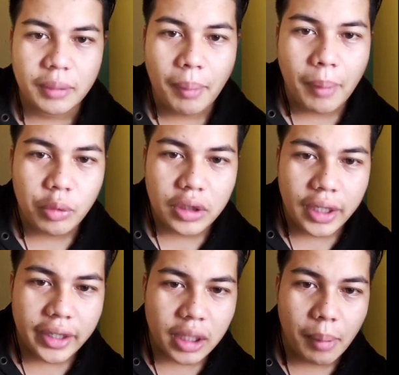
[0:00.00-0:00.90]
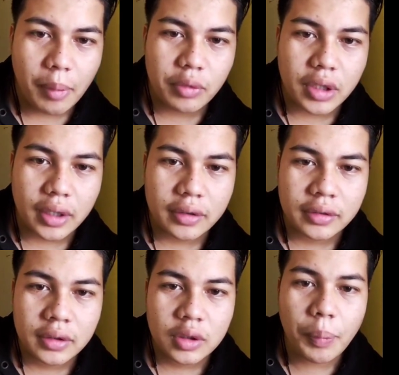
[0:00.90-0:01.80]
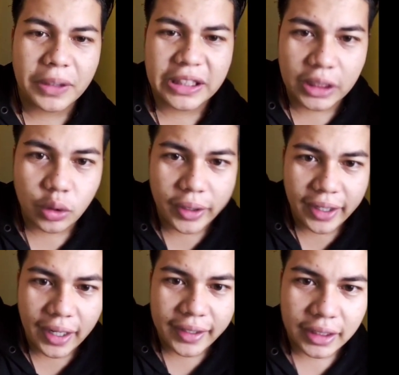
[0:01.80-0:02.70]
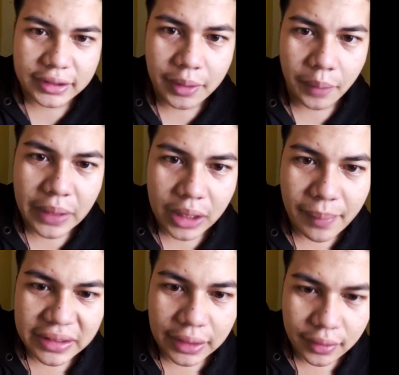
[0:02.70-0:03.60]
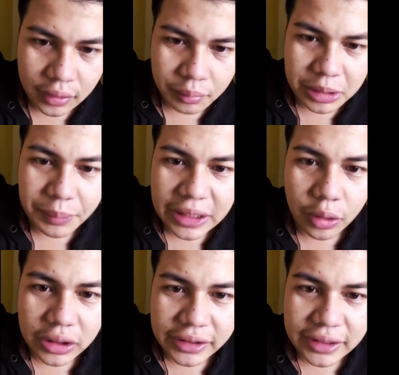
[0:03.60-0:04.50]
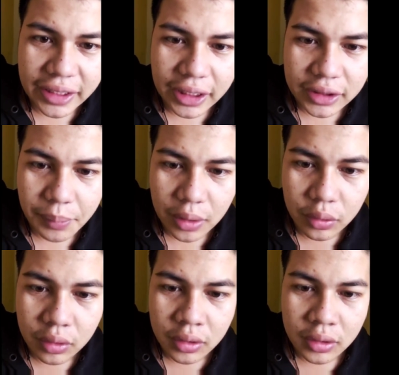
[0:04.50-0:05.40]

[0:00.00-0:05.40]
Mama muda ada nggak mama muda? Kok pertanyaanku ada yang lain nggak sih FGK bangsat? Bisa-bisa kau tanya janda sama aku.